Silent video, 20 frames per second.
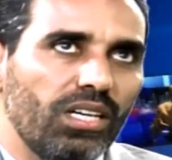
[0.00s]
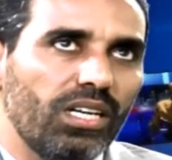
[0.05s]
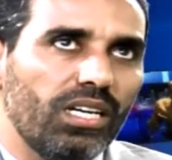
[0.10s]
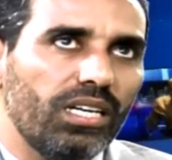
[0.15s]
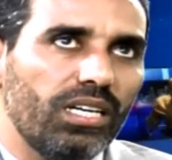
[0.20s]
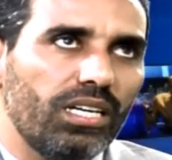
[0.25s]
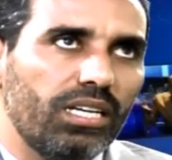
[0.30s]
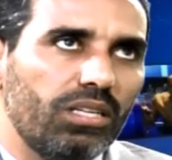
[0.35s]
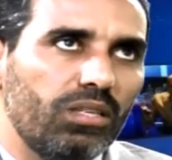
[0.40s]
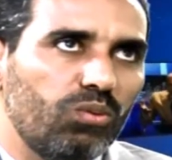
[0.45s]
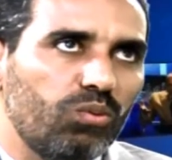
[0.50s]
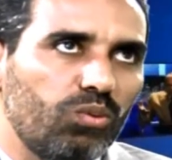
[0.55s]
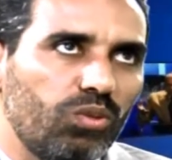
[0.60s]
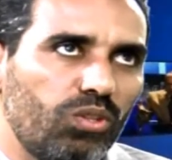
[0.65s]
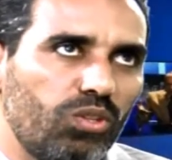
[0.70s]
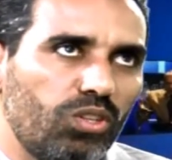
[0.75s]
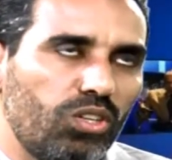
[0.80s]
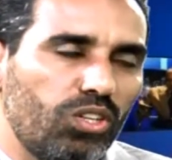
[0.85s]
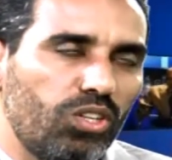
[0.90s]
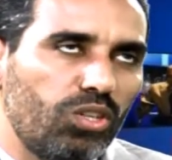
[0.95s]
آه،
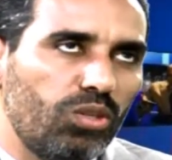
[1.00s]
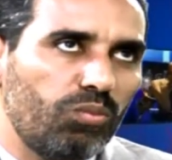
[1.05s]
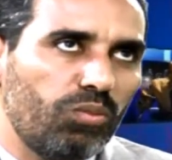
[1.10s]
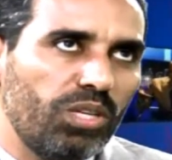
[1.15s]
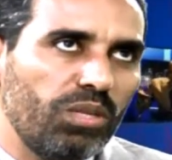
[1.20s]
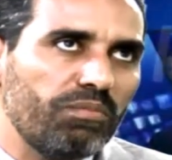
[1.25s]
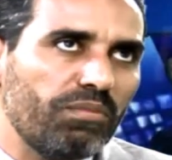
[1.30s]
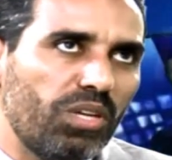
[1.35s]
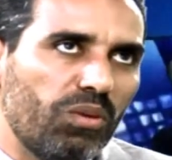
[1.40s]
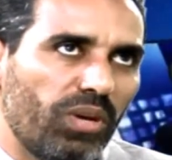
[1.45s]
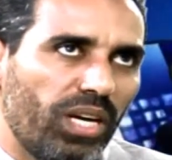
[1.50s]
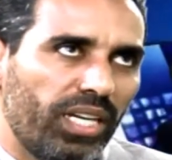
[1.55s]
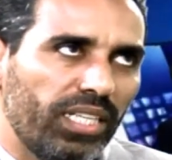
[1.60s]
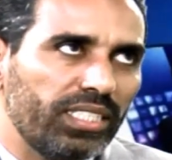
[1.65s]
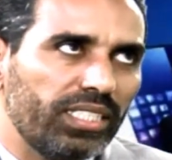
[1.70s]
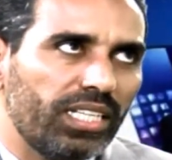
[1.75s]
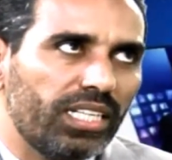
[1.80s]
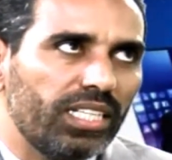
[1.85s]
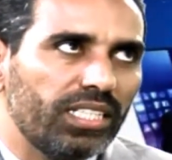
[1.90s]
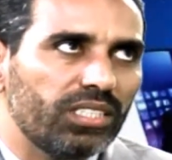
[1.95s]
المهمة
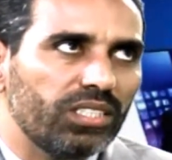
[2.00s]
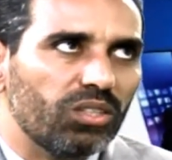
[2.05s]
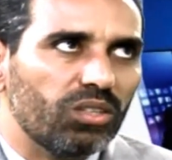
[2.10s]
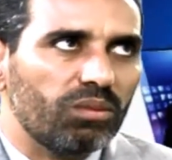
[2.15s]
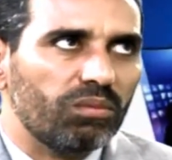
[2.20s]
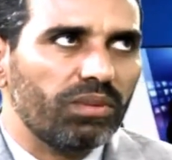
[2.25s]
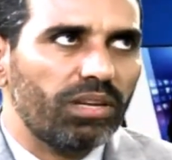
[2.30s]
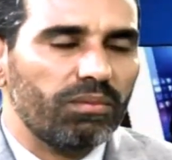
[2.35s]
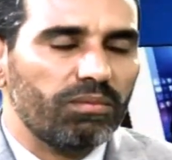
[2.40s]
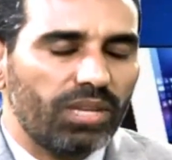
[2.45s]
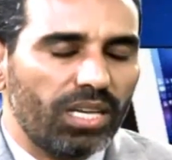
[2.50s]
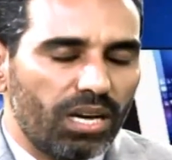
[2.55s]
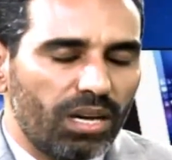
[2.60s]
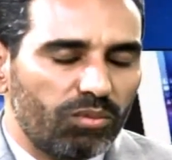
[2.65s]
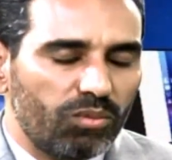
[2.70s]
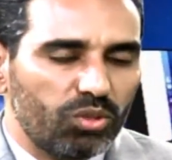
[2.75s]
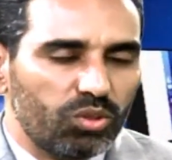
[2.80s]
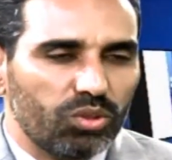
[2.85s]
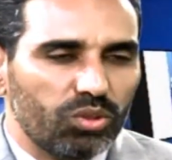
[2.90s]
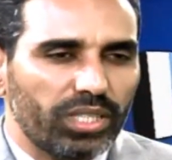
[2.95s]
الوحيدة التي قمنا بها
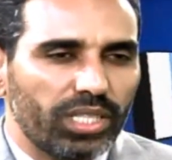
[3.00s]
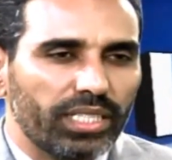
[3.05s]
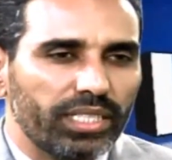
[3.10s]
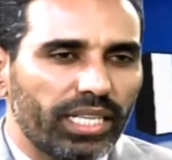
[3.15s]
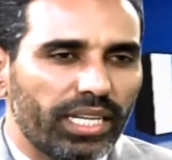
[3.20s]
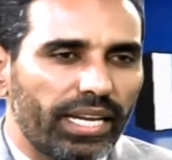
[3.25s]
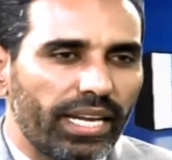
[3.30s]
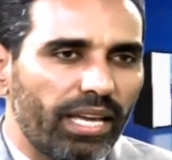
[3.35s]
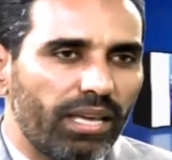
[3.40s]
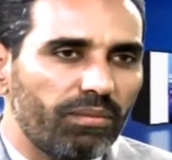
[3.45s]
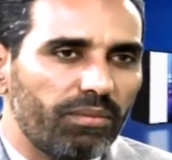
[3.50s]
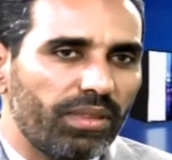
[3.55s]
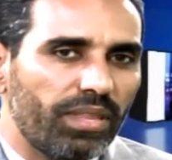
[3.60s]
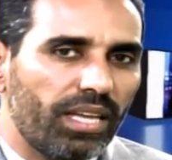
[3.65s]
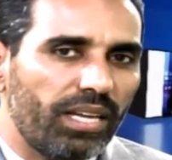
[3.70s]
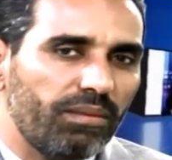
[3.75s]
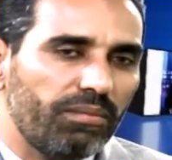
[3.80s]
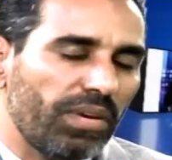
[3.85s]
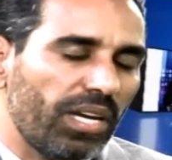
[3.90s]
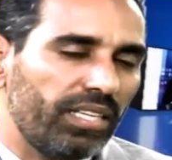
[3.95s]
موجود أيضا نائب
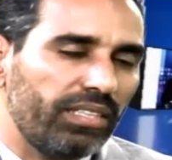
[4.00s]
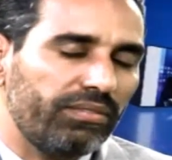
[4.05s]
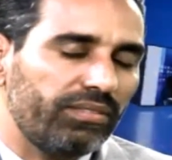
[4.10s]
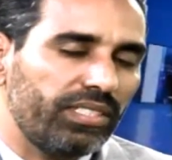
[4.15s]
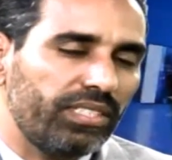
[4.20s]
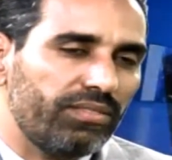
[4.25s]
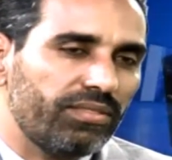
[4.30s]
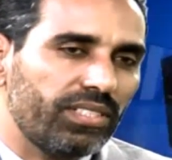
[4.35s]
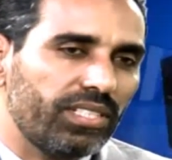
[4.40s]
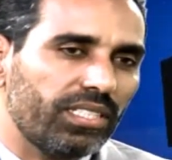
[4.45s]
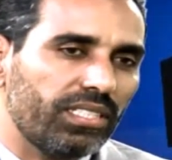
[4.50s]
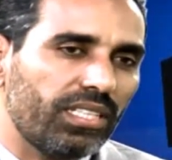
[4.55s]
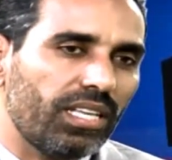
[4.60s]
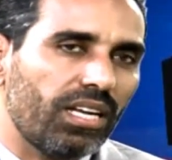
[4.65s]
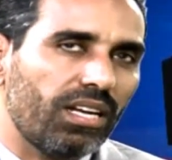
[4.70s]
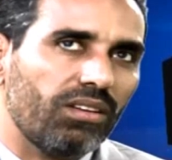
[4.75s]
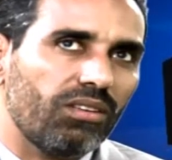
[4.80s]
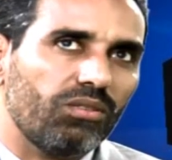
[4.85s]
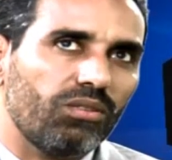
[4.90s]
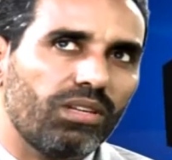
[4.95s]
ثاني معي في نفس
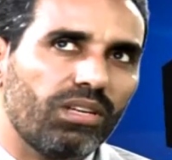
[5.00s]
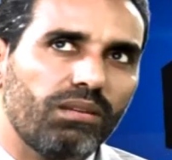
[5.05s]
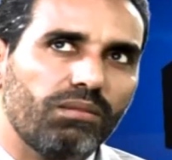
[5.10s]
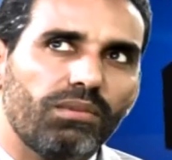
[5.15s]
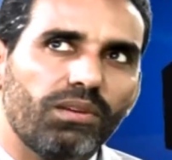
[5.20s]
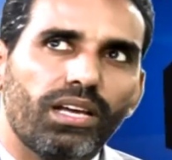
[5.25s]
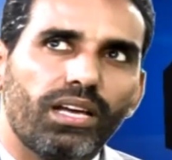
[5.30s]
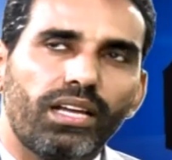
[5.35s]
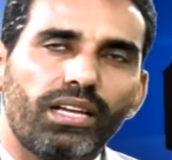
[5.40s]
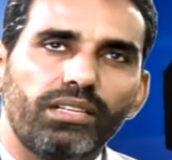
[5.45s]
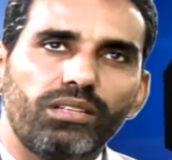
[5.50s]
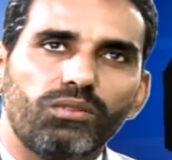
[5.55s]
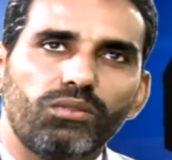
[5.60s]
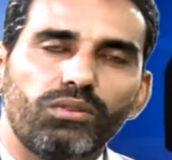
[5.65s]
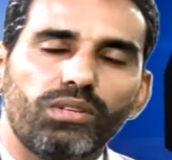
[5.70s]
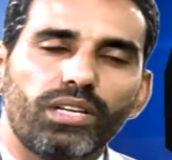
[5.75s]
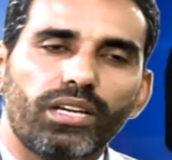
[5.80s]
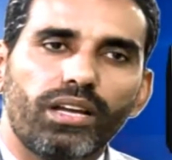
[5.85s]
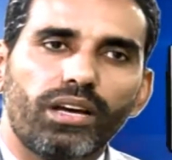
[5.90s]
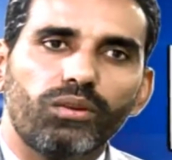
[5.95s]
الطرح والنائب الخليل
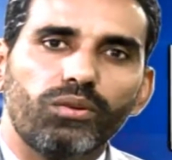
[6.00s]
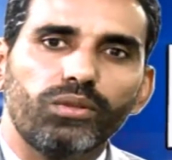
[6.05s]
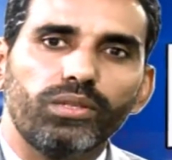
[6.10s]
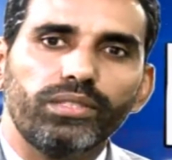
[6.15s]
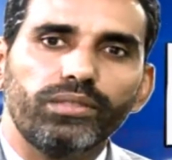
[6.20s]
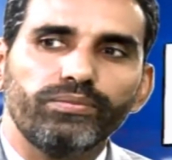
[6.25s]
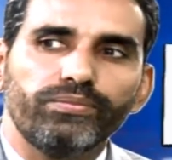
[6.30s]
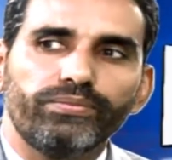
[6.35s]
ولا نحوي